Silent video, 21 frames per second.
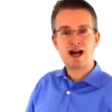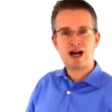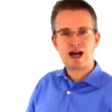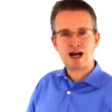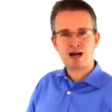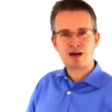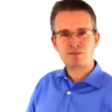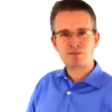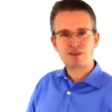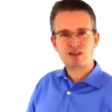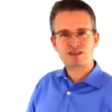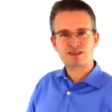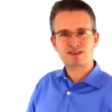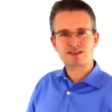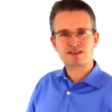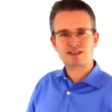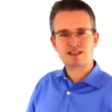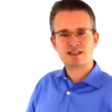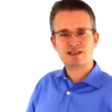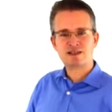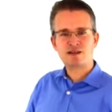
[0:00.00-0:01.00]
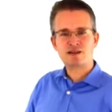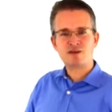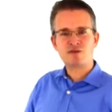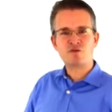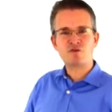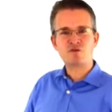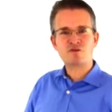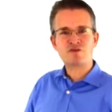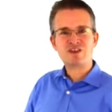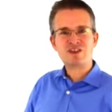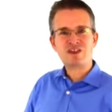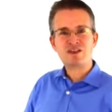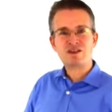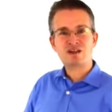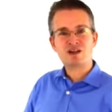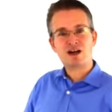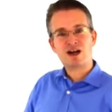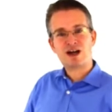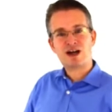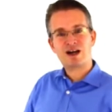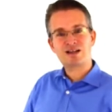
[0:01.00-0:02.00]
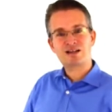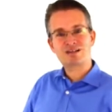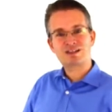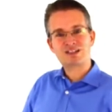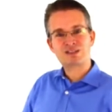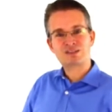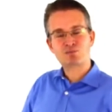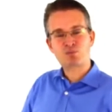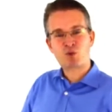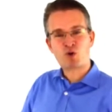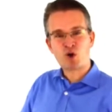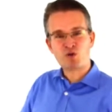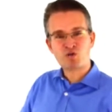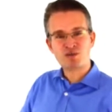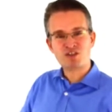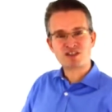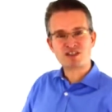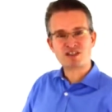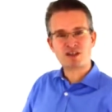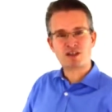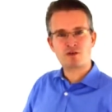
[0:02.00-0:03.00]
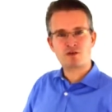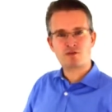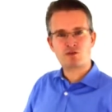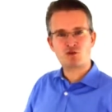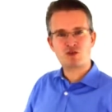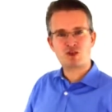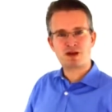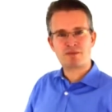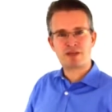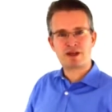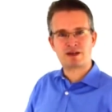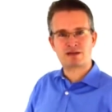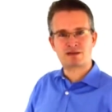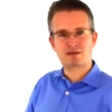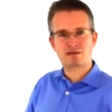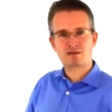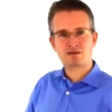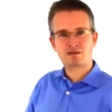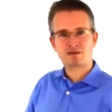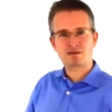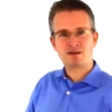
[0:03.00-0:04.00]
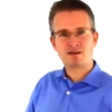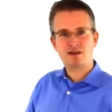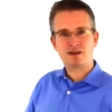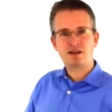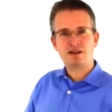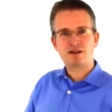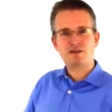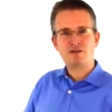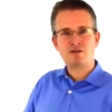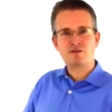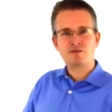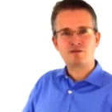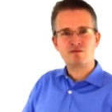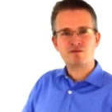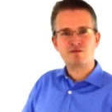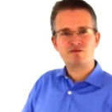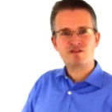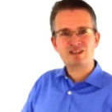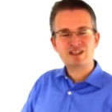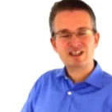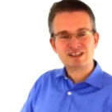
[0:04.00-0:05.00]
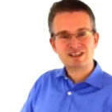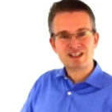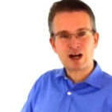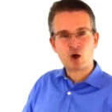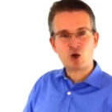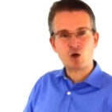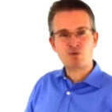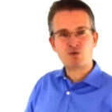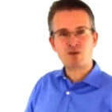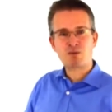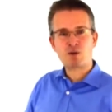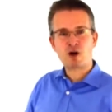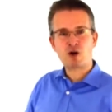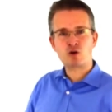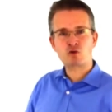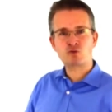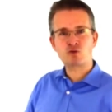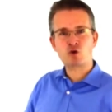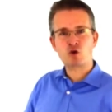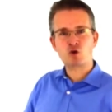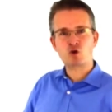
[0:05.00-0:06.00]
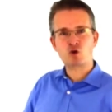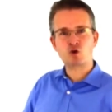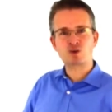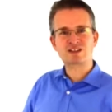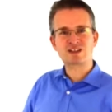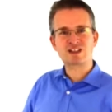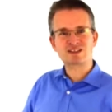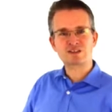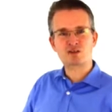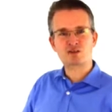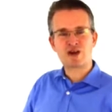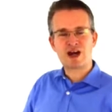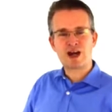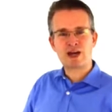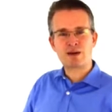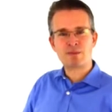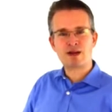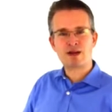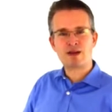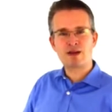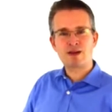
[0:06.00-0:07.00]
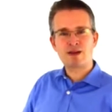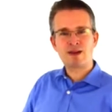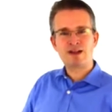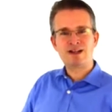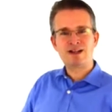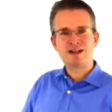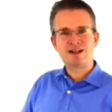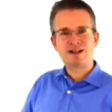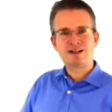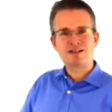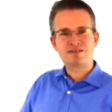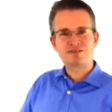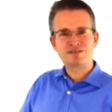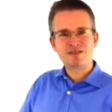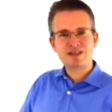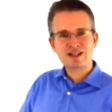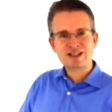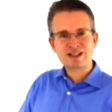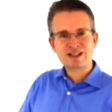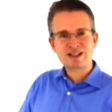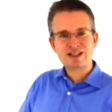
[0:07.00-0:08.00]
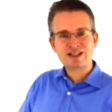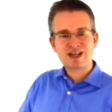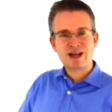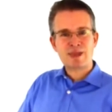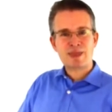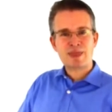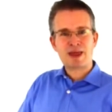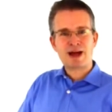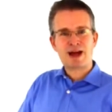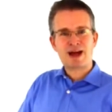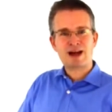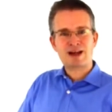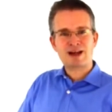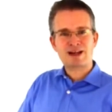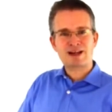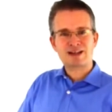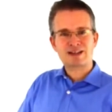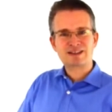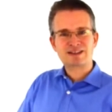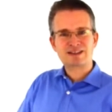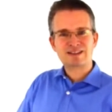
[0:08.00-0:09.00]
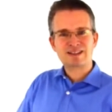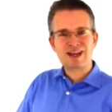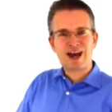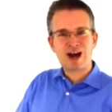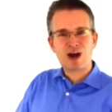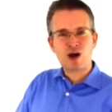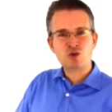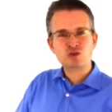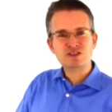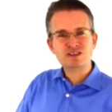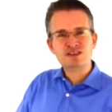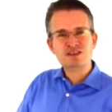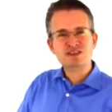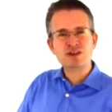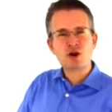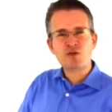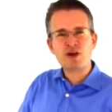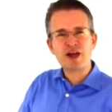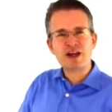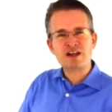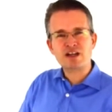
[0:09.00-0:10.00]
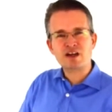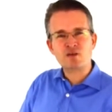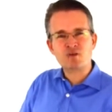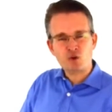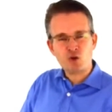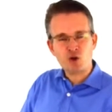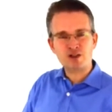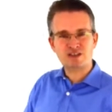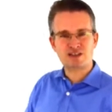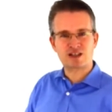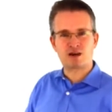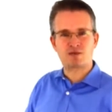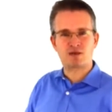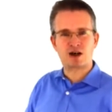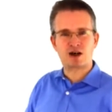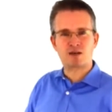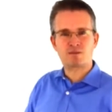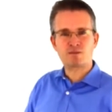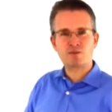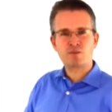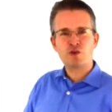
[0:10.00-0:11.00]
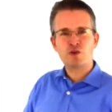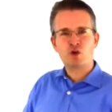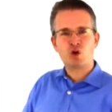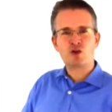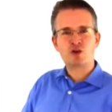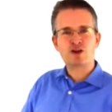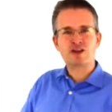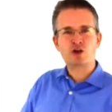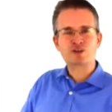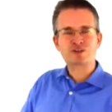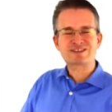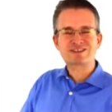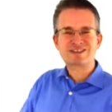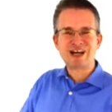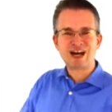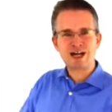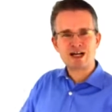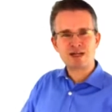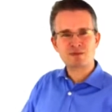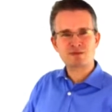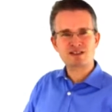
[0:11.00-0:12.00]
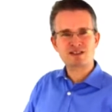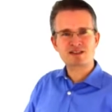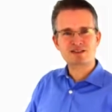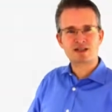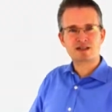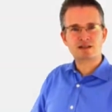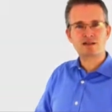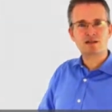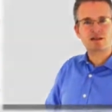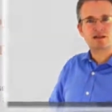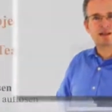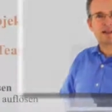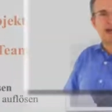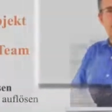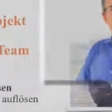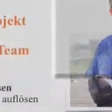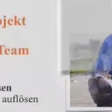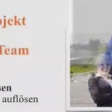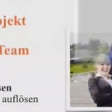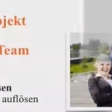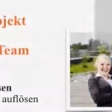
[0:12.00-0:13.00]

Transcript: haben dann gesehen, wie das professionelle Fundament, wie das aufgebaut wurde und das auf einmal wirklich die Aussicht auf einen Erfolg da war. Und genau da haben sie gesagt, ja, wir